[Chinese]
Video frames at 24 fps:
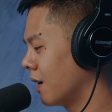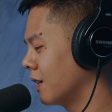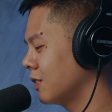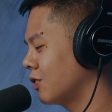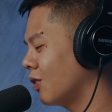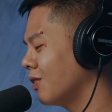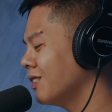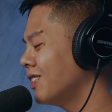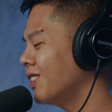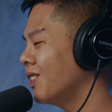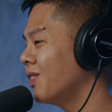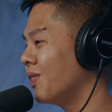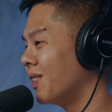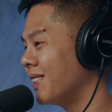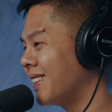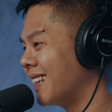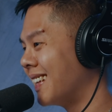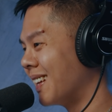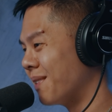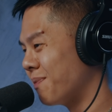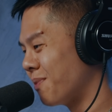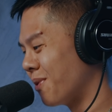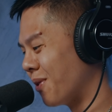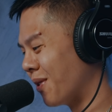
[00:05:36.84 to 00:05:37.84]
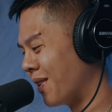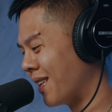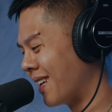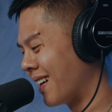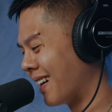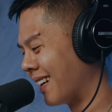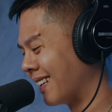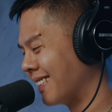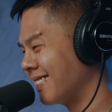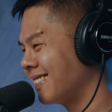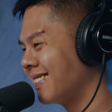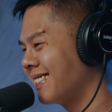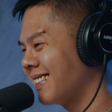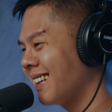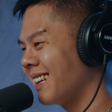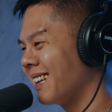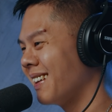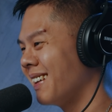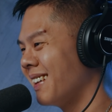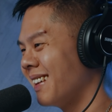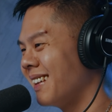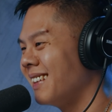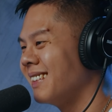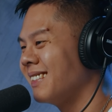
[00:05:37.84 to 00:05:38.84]
中秋有一点点不一样，
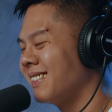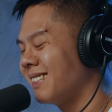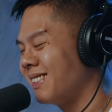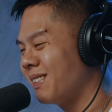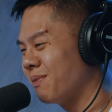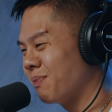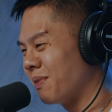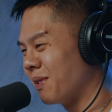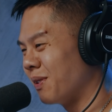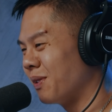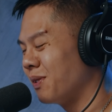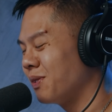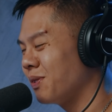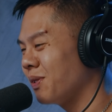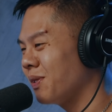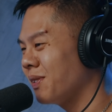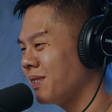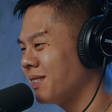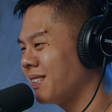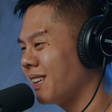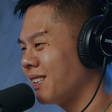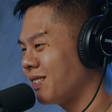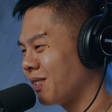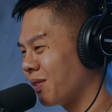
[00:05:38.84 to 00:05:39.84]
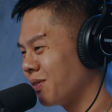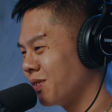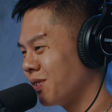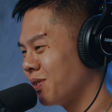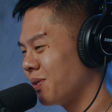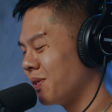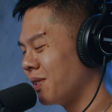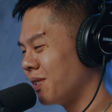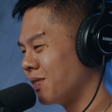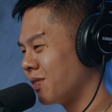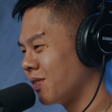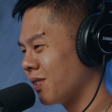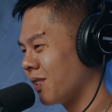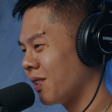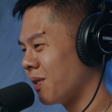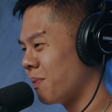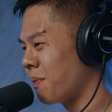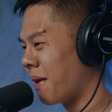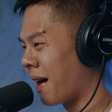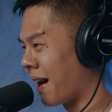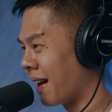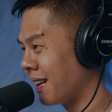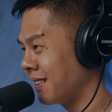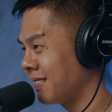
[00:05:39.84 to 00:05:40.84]
比如说在中秋的时候，
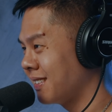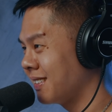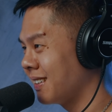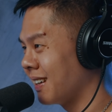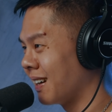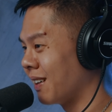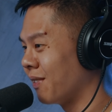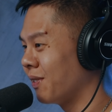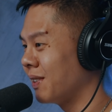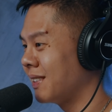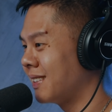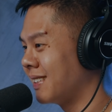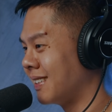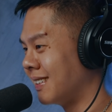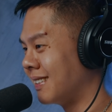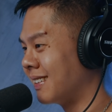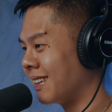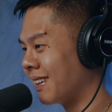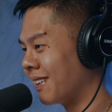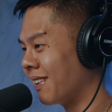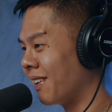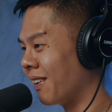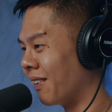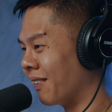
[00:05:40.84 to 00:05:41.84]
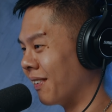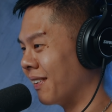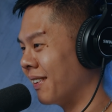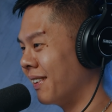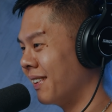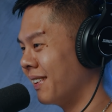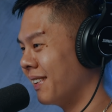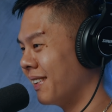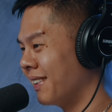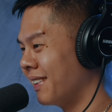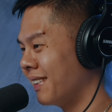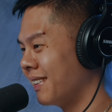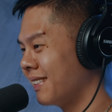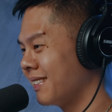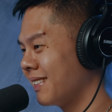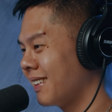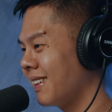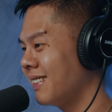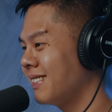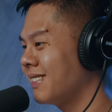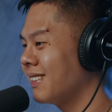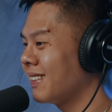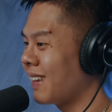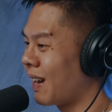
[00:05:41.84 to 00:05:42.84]
马来西亚会提灯笼，但
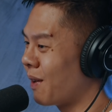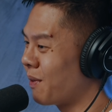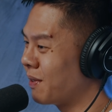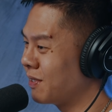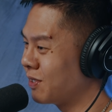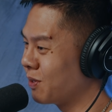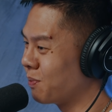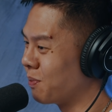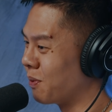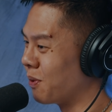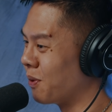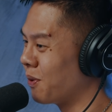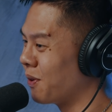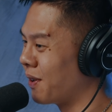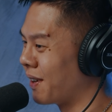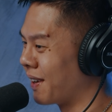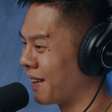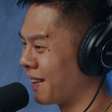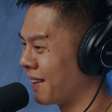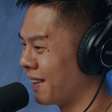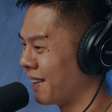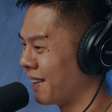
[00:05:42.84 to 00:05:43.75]
是台湾就不会。